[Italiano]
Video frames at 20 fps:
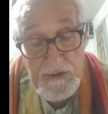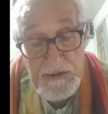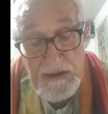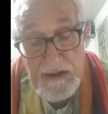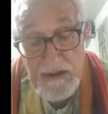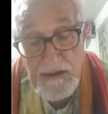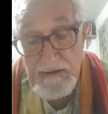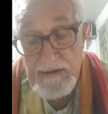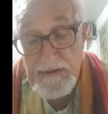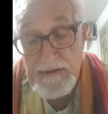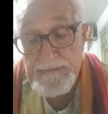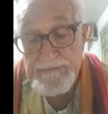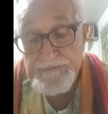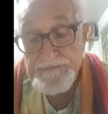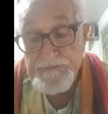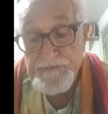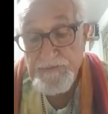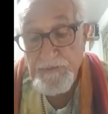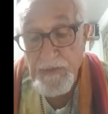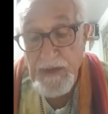Si
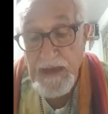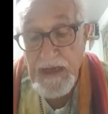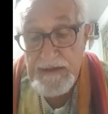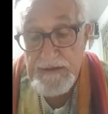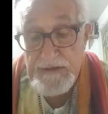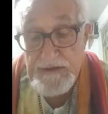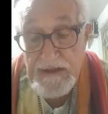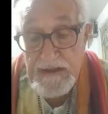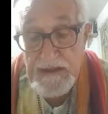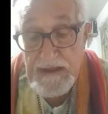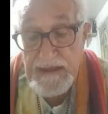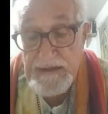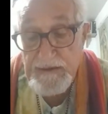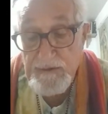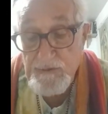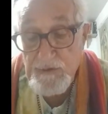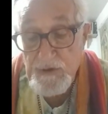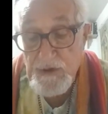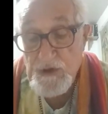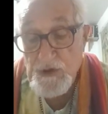ha
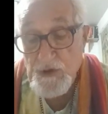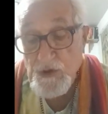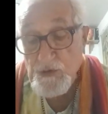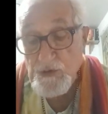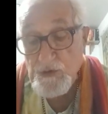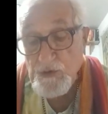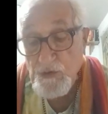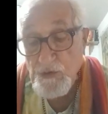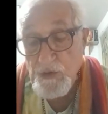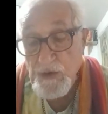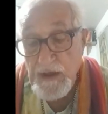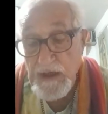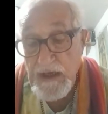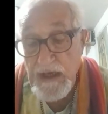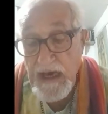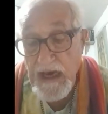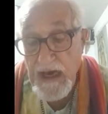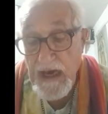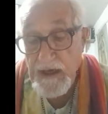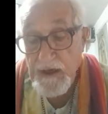cercato di
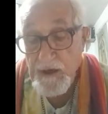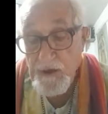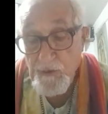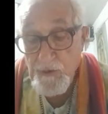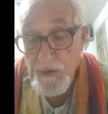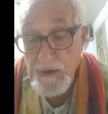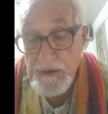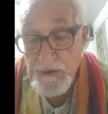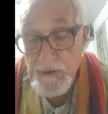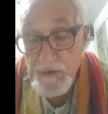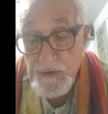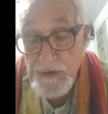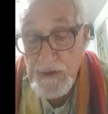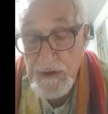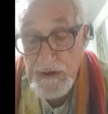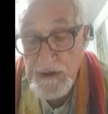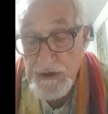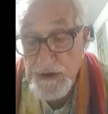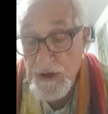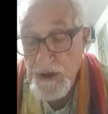sottolineare quando
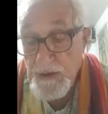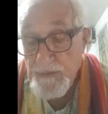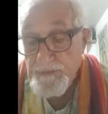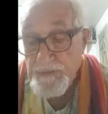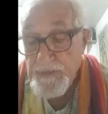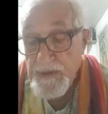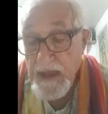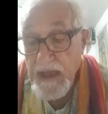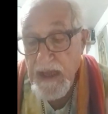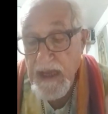dice